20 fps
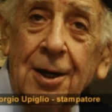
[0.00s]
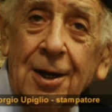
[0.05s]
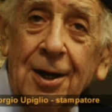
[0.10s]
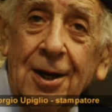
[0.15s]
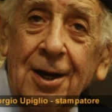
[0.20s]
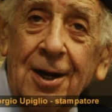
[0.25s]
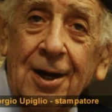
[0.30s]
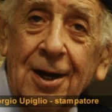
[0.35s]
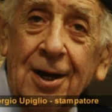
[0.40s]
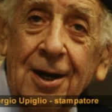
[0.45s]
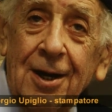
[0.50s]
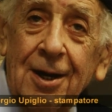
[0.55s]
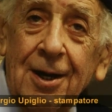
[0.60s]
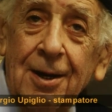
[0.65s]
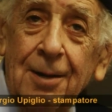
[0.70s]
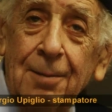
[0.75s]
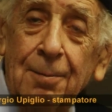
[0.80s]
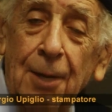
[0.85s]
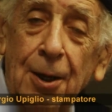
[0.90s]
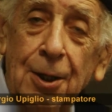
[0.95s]

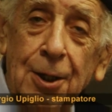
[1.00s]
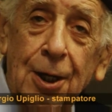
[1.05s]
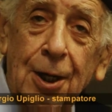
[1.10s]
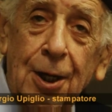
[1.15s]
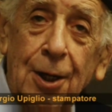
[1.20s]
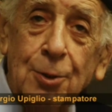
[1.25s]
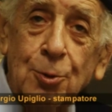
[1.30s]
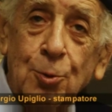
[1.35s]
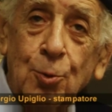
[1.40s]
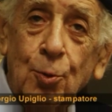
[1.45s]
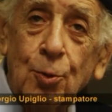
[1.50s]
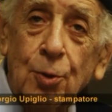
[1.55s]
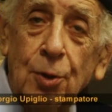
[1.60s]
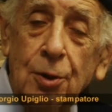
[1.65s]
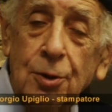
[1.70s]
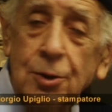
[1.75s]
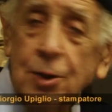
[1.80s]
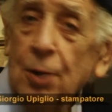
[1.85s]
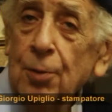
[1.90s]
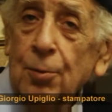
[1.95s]
eh, maniera
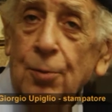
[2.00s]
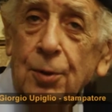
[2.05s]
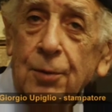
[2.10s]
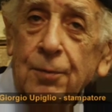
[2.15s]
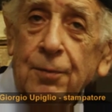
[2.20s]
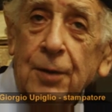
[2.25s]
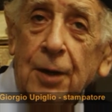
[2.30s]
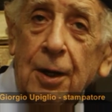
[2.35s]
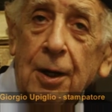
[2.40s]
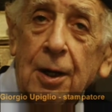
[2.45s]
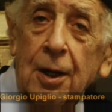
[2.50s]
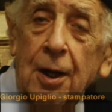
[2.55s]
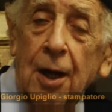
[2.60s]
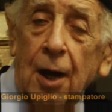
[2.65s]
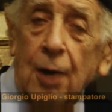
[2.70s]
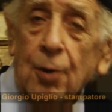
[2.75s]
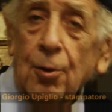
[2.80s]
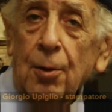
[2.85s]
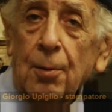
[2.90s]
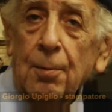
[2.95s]
zucchero, c'è un
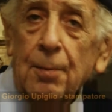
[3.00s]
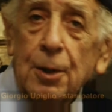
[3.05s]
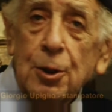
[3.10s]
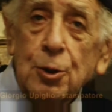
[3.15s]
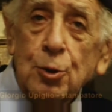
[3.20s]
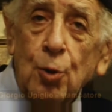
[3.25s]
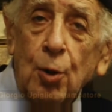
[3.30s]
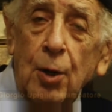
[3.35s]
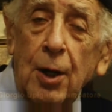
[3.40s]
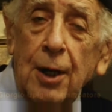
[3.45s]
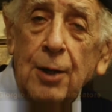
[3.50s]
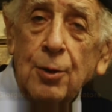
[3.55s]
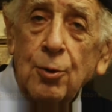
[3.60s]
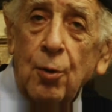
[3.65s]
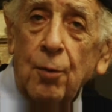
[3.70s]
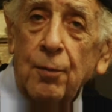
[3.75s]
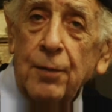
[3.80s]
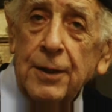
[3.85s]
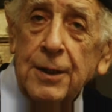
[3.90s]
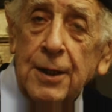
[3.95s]
Allora
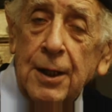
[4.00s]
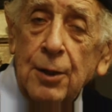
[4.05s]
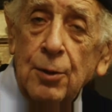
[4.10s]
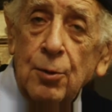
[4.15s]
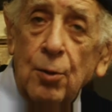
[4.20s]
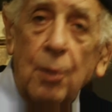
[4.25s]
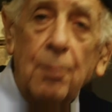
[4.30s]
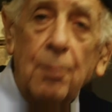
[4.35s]
mescolando, vedendo